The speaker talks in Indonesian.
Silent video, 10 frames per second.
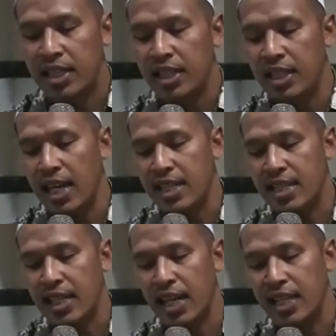dia
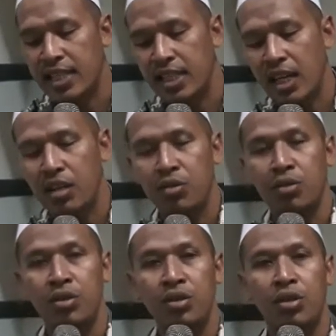sengaja
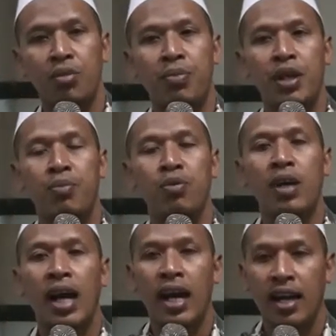untuk
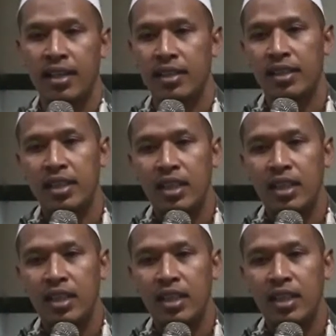berbuka.